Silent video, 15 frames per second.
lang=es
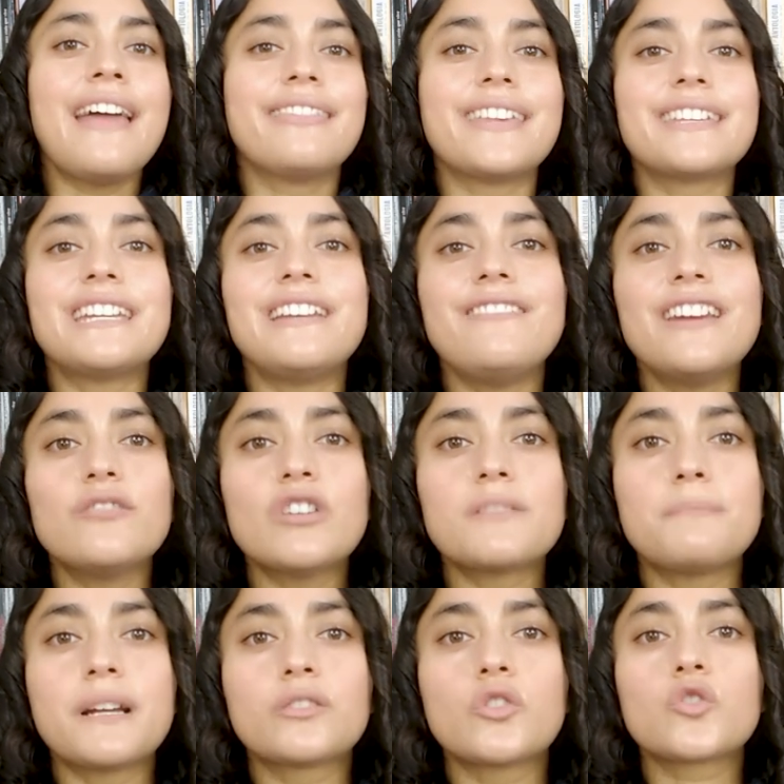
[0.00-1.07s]
describiendo
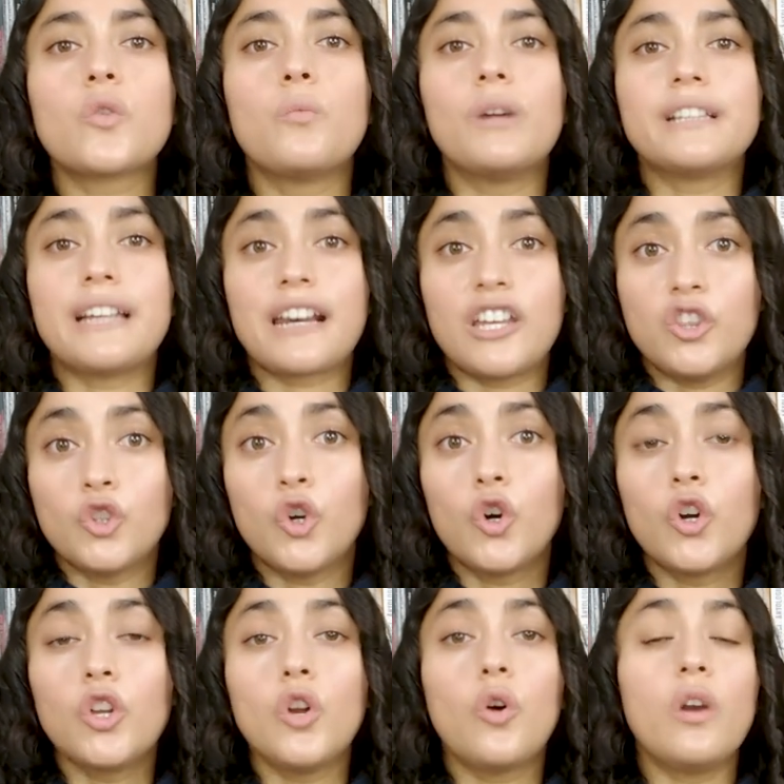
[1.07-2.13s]
aspectos como el
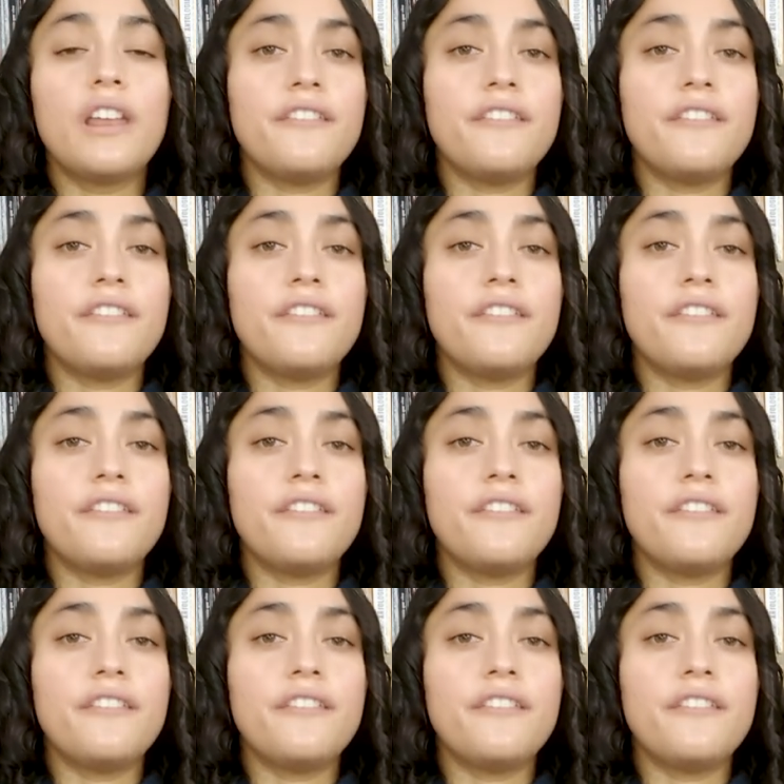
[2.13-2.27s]
territorio,